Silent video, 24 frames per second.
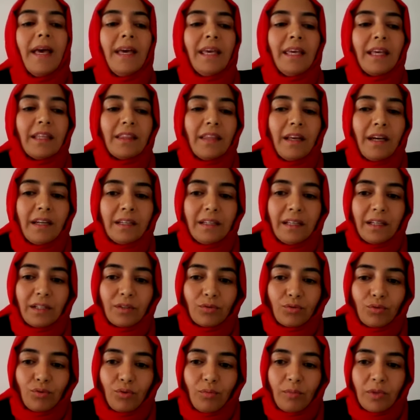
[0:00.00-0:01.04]
Yatarken
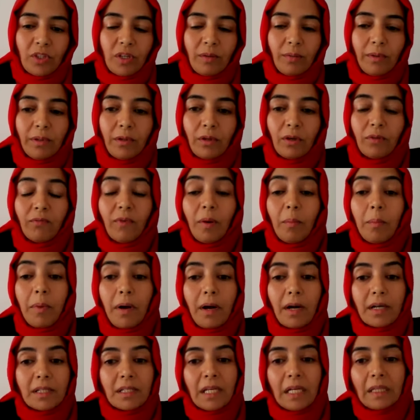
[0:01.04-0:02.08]
suyumu içebiliyorum ve
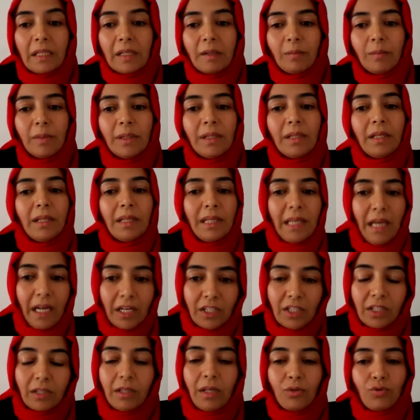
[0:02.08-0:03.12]
bağırsaklarımın
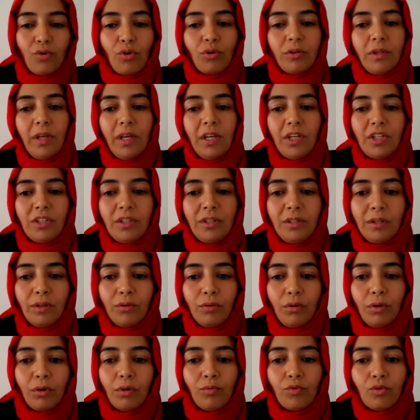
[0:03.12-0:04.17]
gerçekten çok değiştiğini
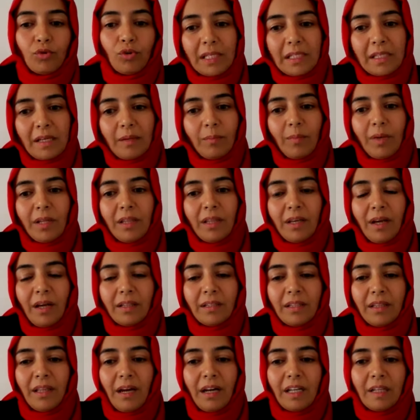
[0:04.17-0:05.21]
gördüm. Çünkü senime dikkat
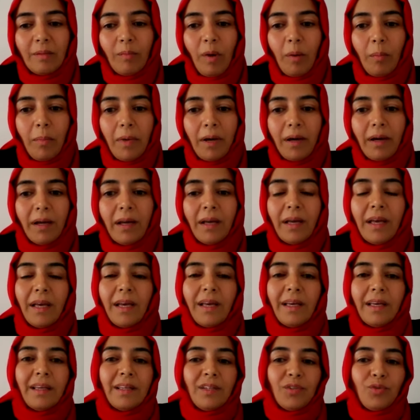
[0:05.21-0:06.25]
ederdim ama
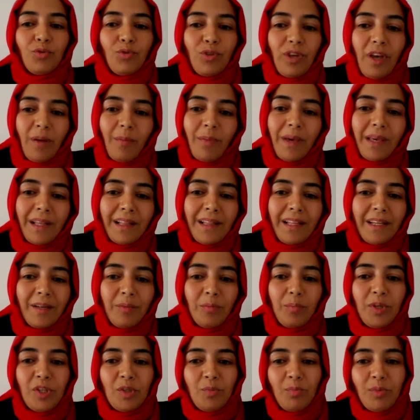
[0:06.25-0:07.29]
şu yemeklerin
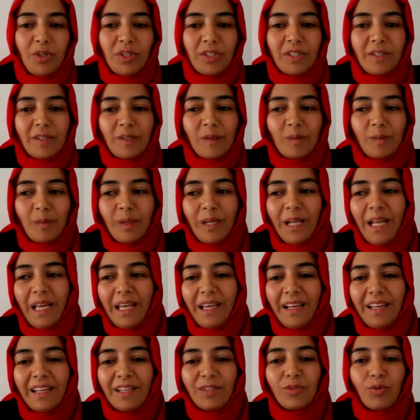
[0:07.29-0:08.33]
pişmiş kısmı ile
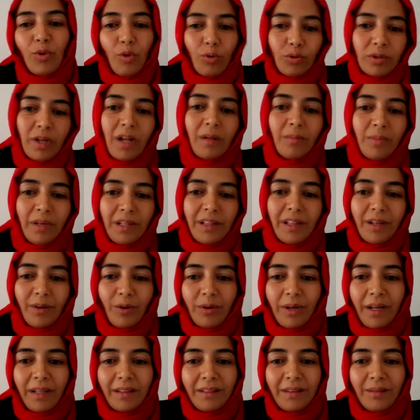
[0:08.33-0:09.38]
ilgili çok güzel bilgiler
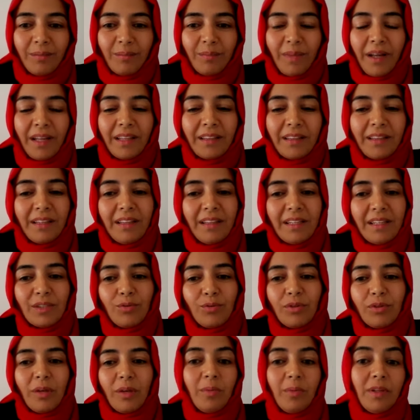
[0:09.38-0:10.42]
öğrendim. Hani dediniz
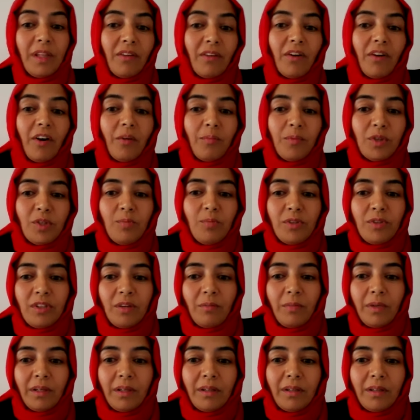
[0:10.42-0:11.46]
günde bir defa pişmiş
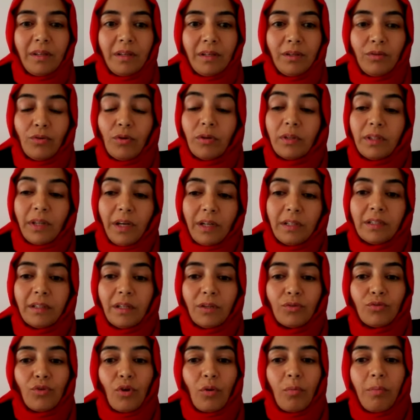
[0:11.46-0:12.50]
yemek gerekiyor.
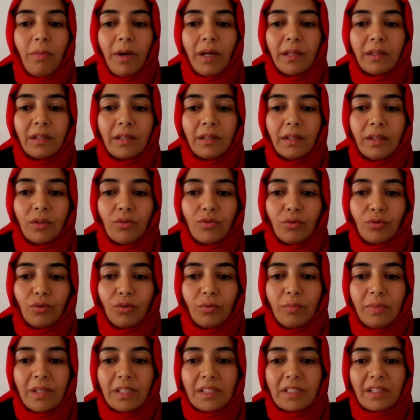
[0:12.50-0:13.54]
Gerçekten çok mantıklı
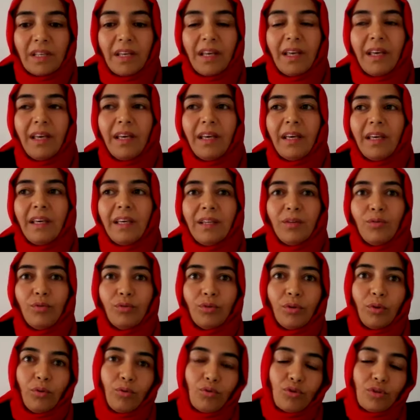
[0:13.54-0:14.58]
çünkü biz e,
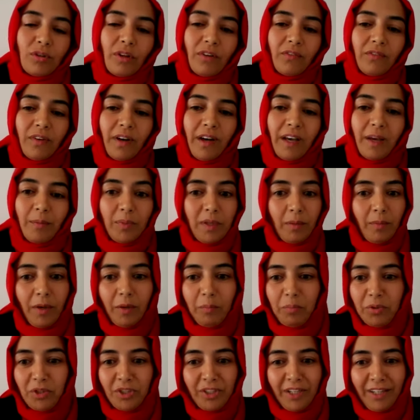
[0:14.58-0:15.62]
günde üç defa hep
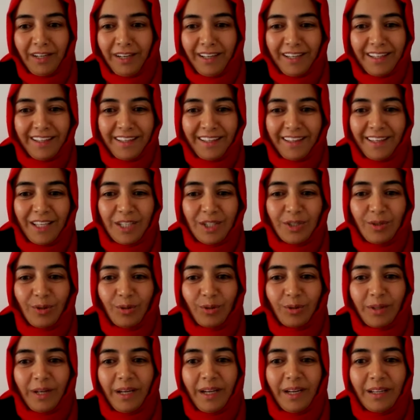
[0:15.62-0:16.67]
yemek pişirerek
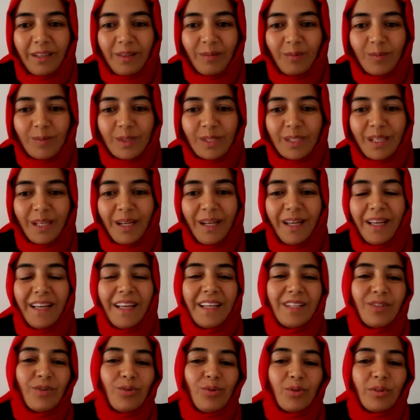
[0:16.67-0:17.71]
geçiriyorduk hayatımızı.
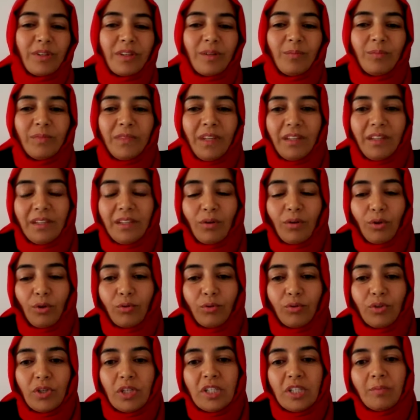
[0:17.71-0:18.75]
Çocuklarım diyetide olduğu
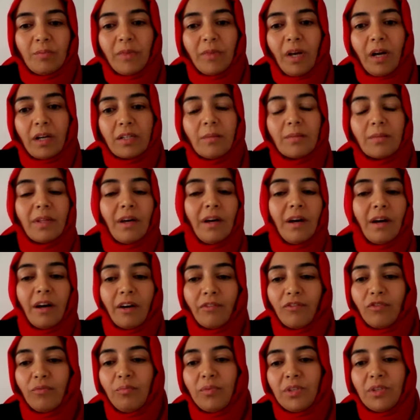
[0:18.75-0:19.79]
için şimdi akşam daha
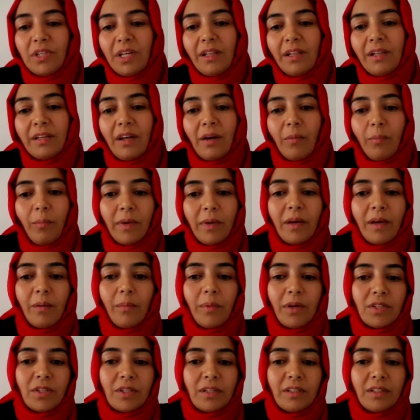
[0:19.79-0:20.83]
hafif bir şeyler yapmaya
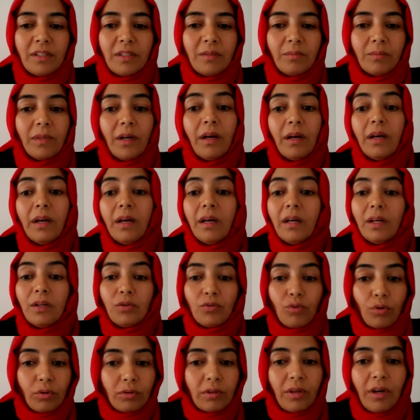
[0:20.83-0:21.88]
başladığımda
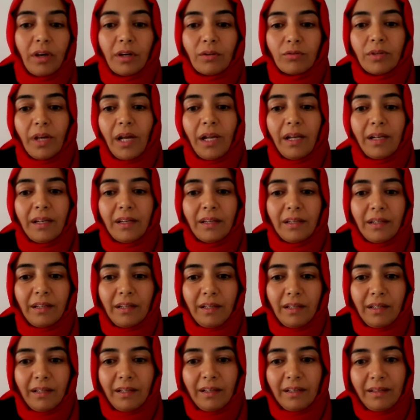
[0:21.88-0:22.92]
çok daha güzel
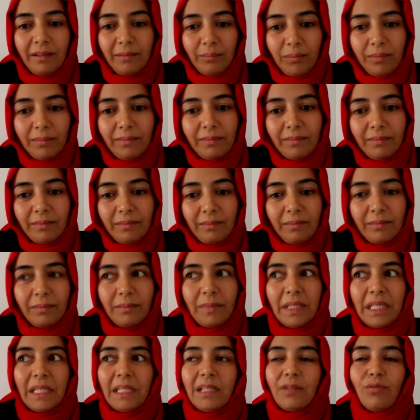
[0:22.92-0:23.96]
e,
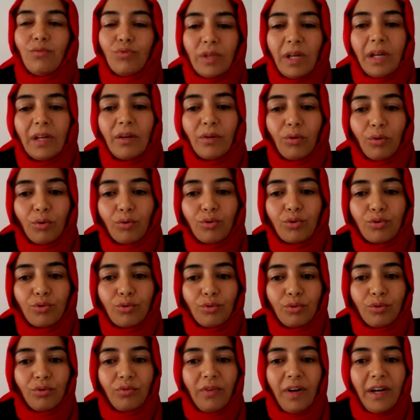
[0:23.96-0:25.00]
bir düzen
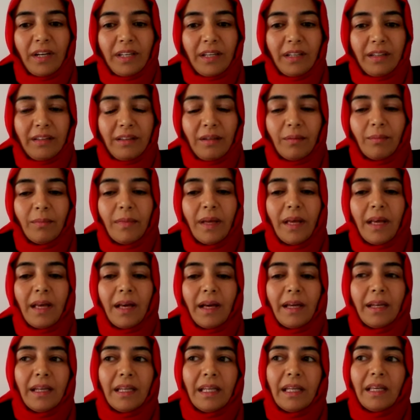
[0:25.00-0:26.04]
oluştuğunu fark ettim.
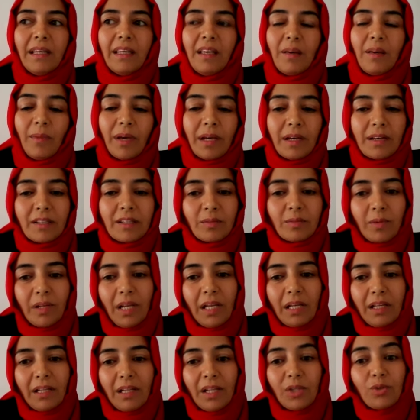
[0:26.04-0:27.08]
Hani yemek kısmıyla
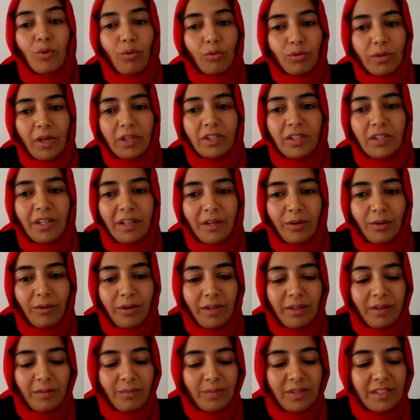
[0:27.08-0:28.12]
ilgili çok güzel şeyler
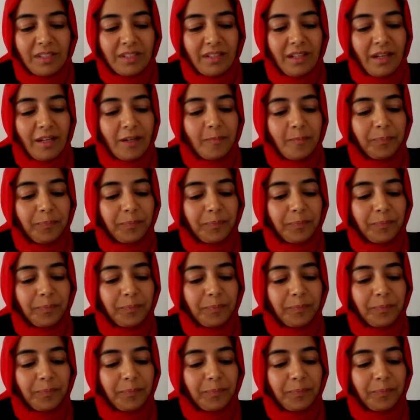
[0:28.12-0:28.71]
öğrendim sizden.